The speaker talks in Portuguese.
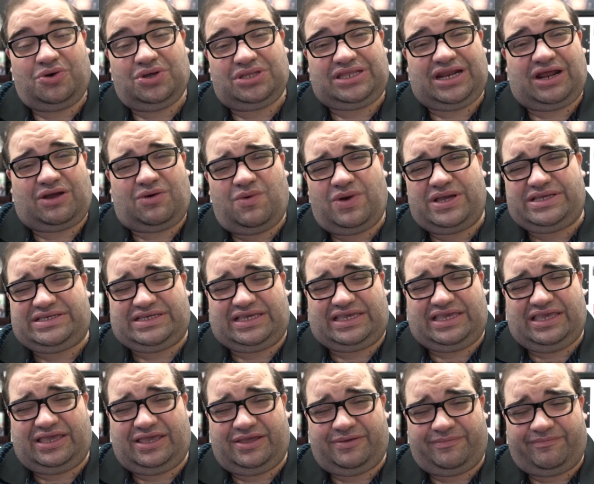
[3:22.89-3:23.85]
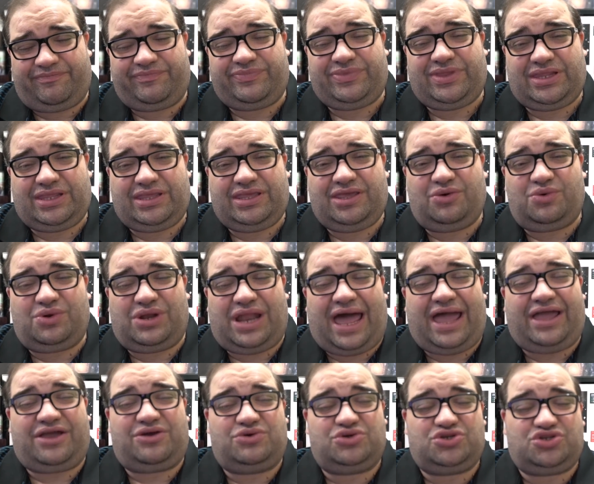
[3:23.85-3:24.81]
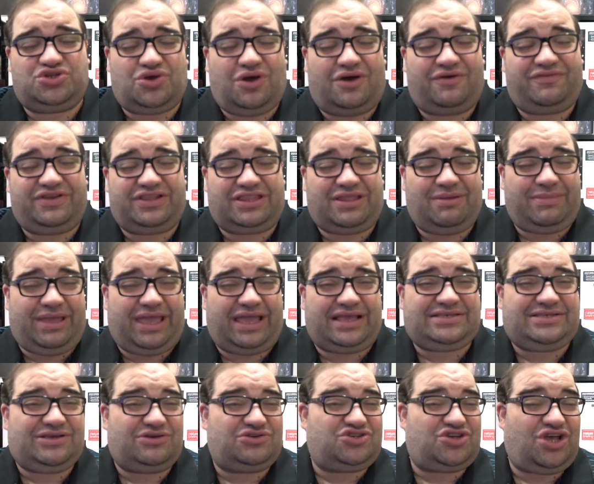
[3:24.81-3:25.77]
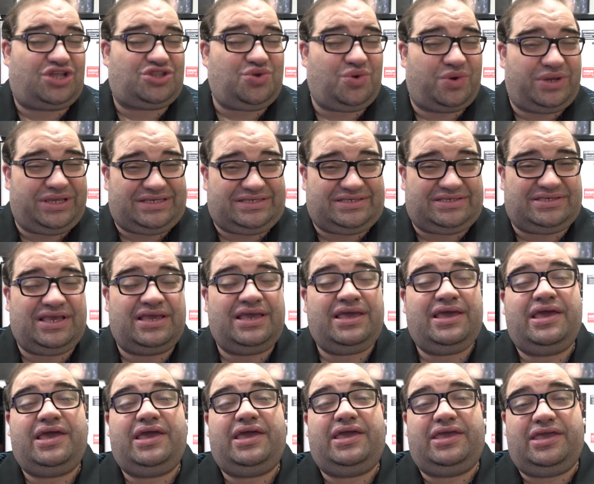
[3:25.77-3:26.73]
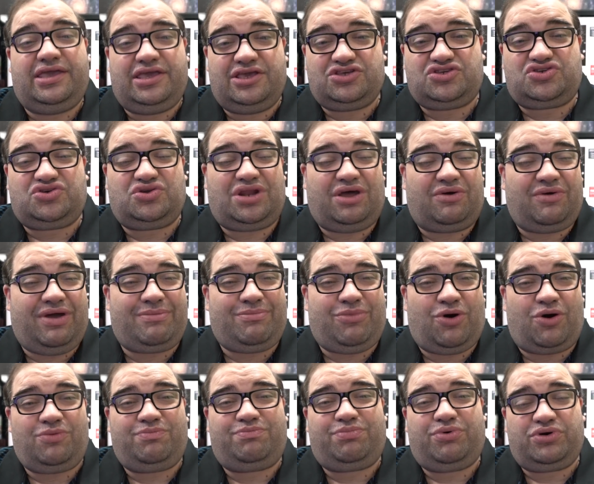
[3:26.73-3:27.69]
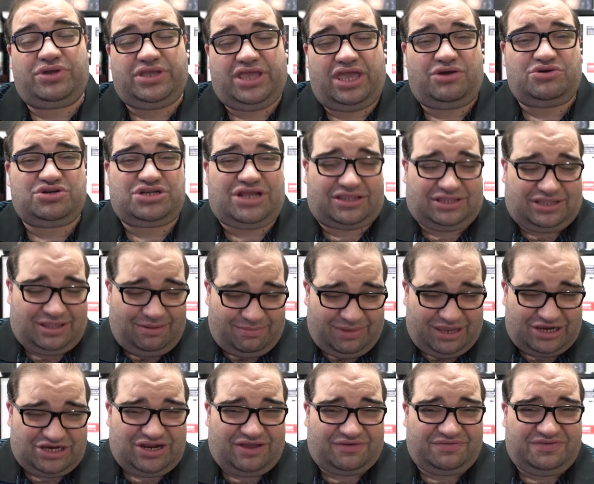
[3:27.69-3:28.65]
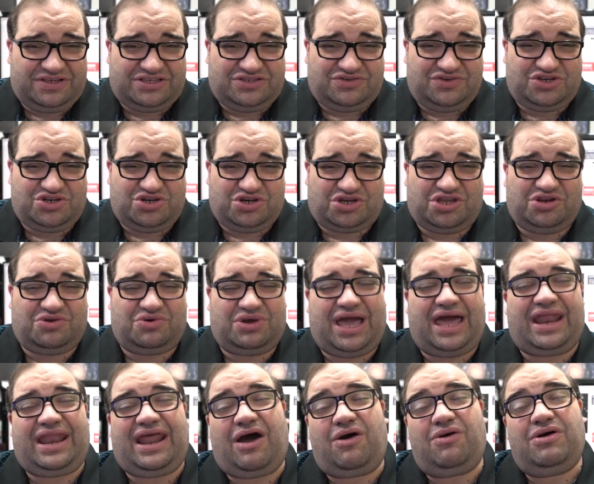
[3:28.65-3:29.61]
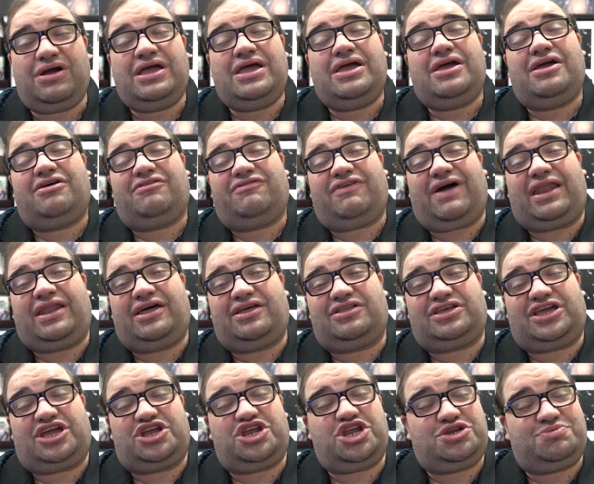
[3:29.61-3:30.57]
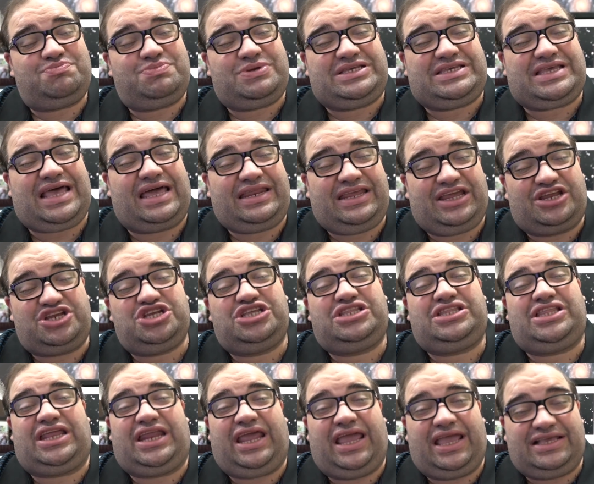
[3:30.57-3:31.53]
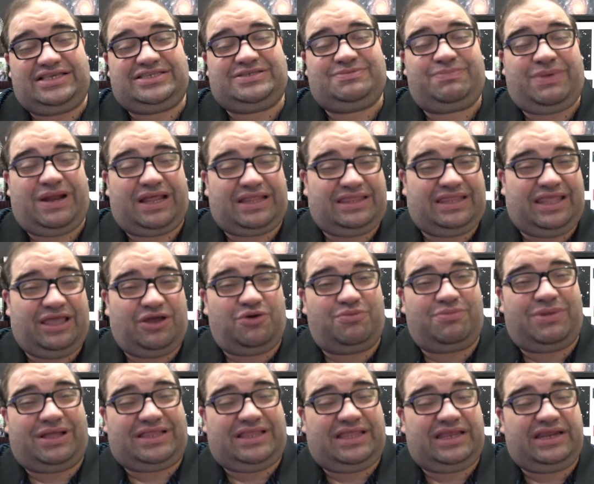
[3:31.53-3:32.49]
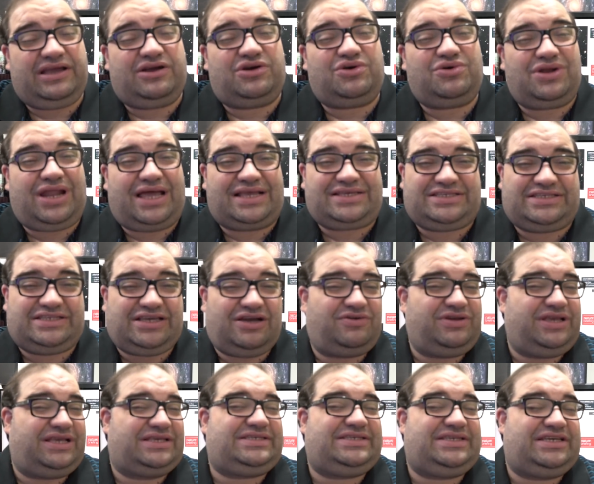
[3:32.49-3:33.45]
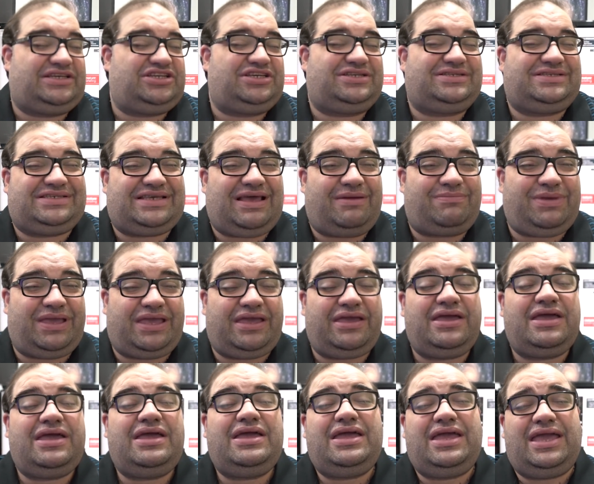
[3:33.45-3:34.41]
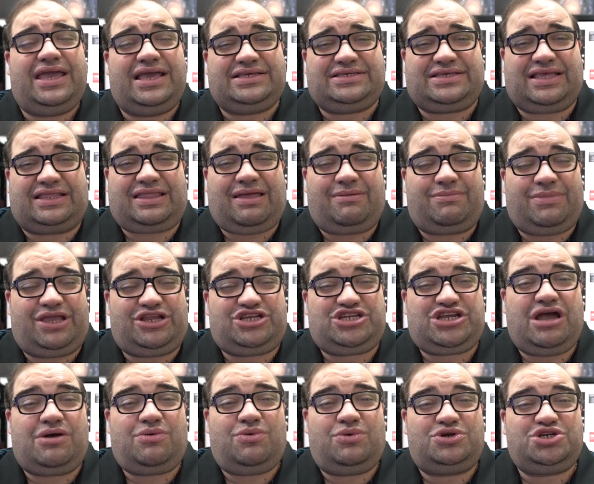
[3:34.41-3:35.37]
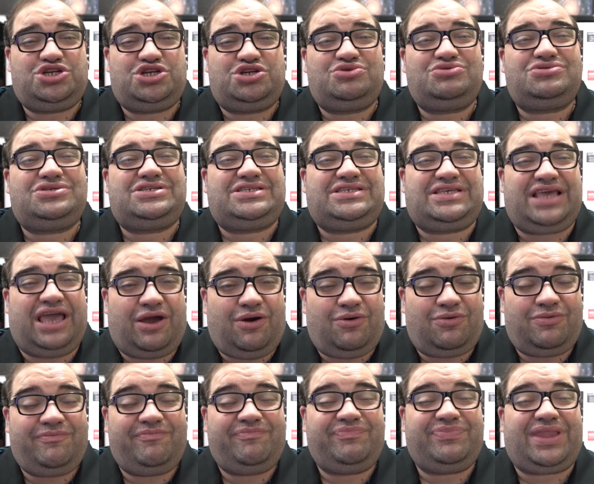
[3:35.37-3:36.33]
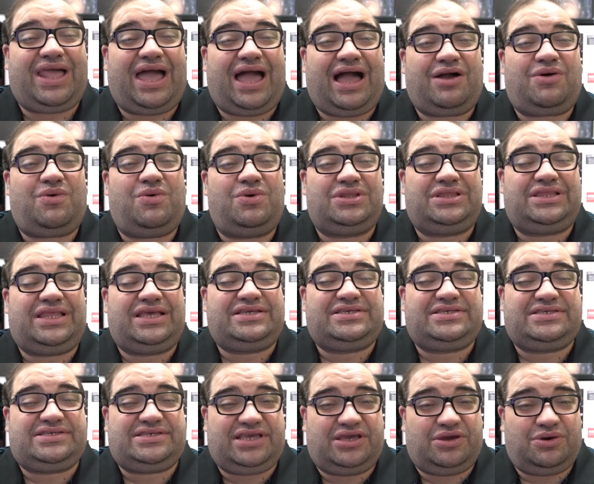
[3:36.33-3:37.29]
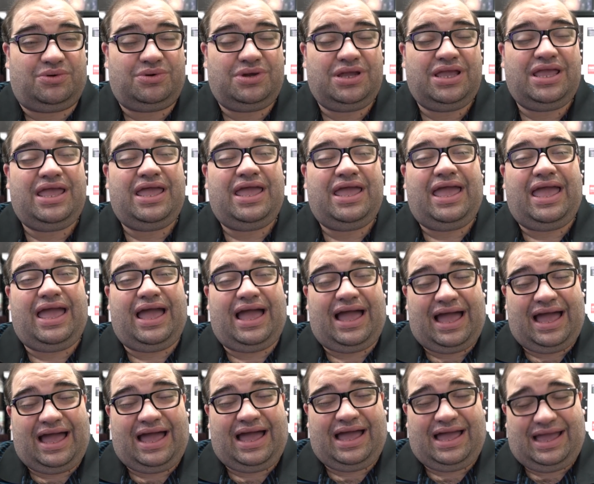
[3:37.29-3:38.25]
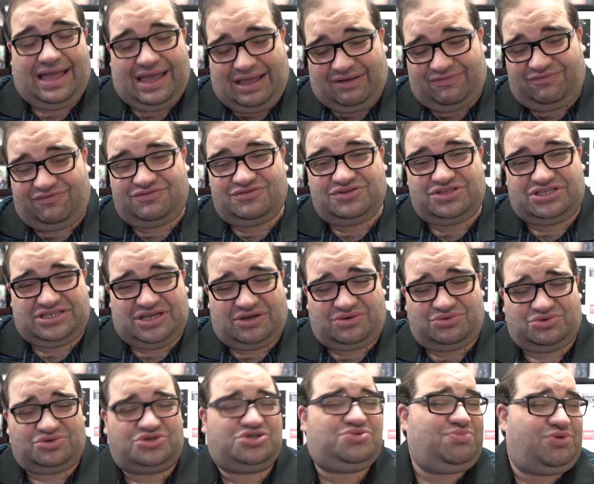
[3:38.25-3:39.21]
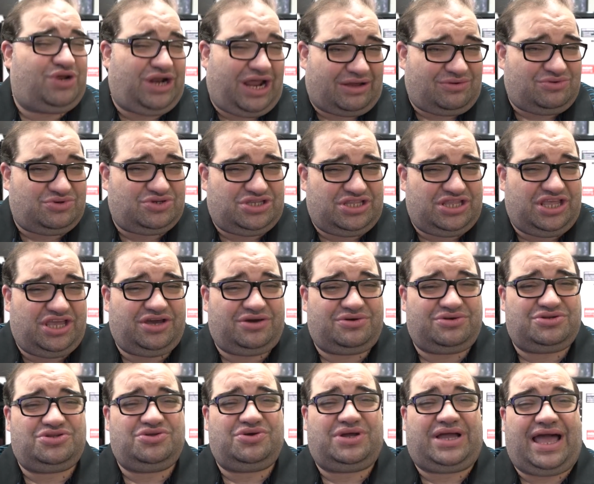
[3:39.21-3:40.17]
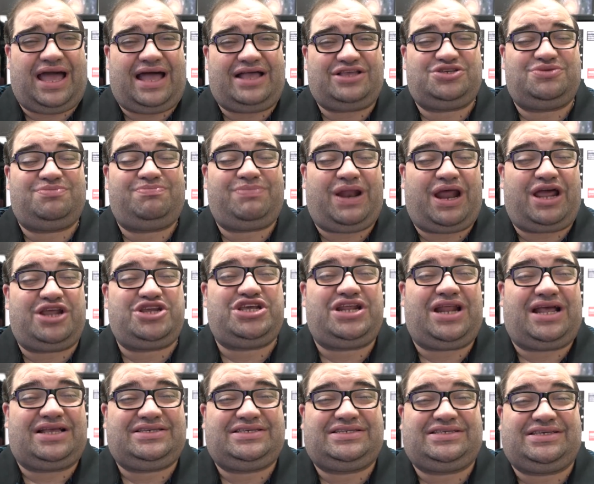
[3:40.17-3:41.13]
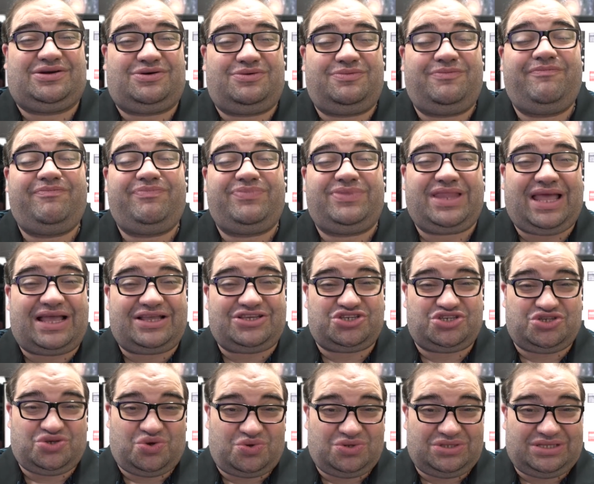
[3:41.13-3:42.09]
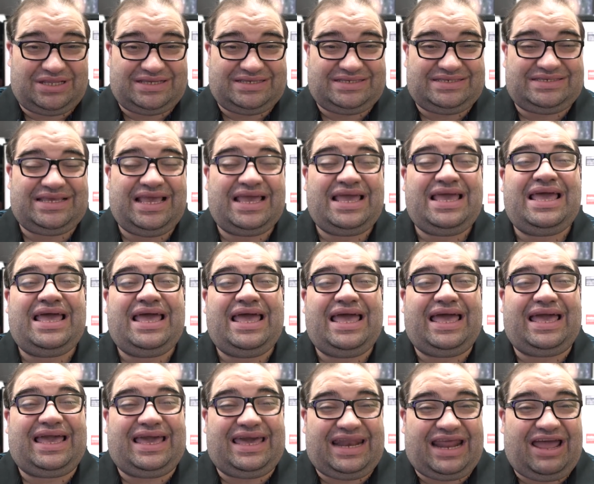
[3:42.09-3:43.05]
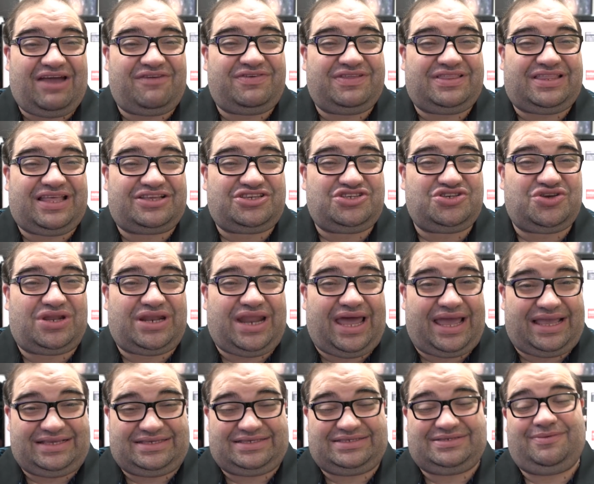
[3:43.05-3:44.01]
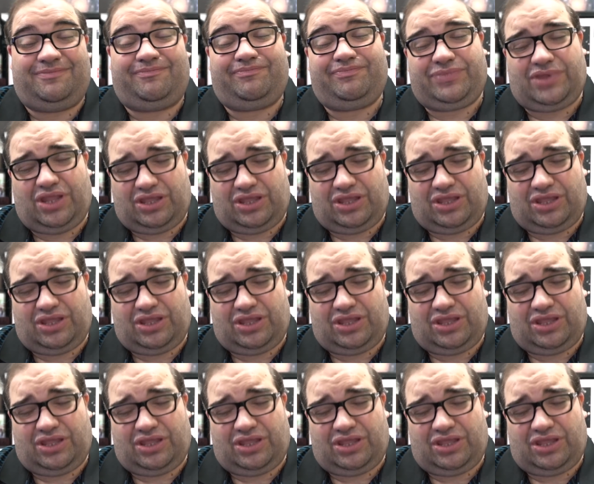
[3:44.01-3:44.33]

Outra coisa que, que o LIGO sofre também é que são só dois e isso não é bom porque eu já também já fiz vídeo aqui no canal falando que a gente precisaria de três para ter uma triangulação e assim a gente saber exatamente aonde no céu aconteceu a, a fusão dos buracos negros, no caso, para a geração das ondas gravitacionais.